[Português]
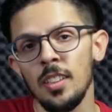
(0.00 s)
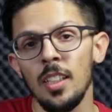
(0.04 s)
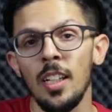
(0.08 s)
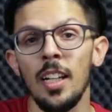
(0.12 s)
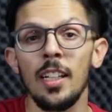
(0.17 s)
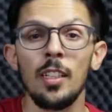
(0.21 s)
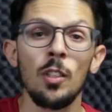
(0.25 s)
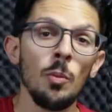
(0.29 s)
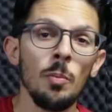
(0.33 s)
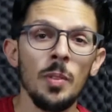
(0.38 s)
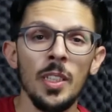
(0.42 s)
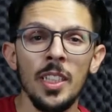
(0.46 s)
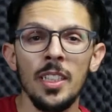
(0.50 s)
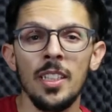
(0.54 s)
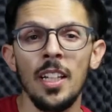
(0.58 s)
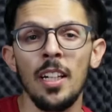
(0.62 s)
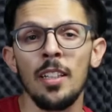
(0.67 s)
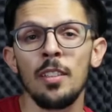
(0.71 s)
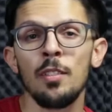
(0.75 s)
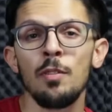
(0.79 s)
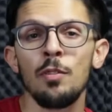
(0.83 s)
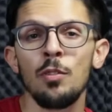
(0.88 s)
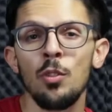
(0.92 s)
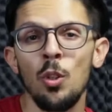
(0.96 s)
A
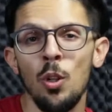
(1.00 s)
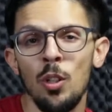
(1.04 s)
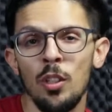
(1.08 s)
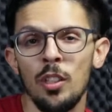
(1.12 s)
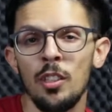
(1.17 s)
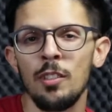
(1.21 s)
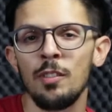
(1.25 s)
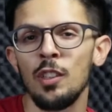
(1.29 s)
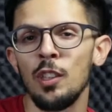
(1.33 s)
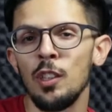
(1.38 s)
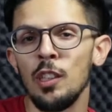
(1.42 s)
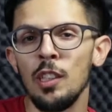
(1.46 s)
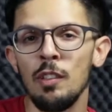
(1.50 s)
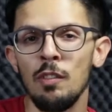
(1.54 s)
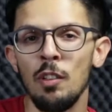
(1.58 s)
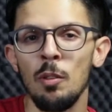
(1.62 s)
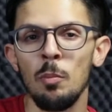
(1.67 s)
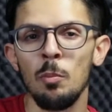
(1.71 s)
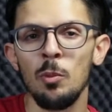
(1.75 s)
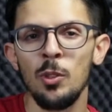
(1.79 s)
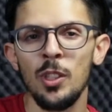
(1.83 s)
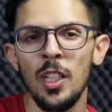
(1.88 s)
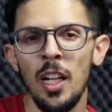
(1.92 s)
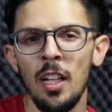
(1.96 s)
comunidade de fotógrafos a nível
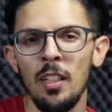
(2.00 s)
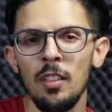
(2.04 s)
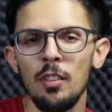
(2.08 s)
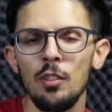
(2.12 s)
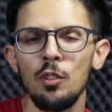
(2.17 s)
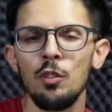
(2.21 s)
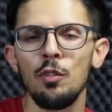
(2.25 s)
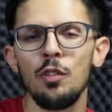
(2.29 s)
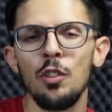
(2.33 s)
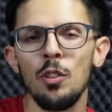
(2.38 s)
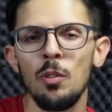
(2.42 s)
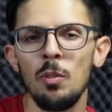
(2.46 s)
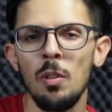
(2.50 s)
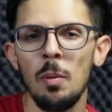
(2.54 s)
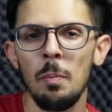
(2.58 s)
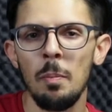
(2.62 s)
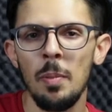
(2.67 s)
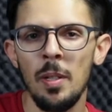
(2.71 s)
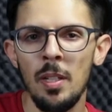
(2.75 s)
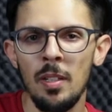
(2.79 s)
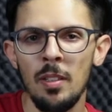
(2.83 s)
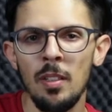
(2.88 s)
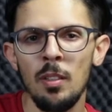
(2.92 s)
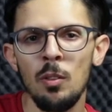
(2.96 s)
mundial sofreu a
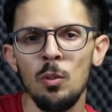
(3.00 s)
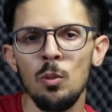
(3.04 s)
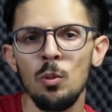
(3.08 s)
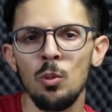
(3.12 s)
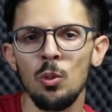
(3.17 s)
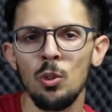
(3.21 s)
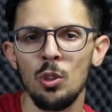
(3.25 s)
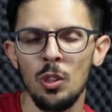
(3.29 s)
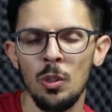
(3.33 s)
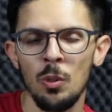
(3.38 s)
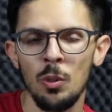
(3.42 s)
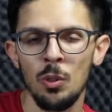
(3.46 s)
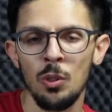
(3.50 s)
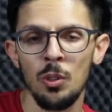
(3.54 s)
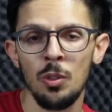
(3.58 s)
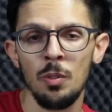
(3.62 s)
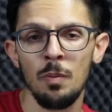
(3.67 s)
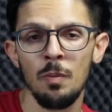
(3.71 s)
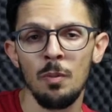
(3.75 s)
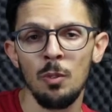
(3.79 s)
perda de um dos seus.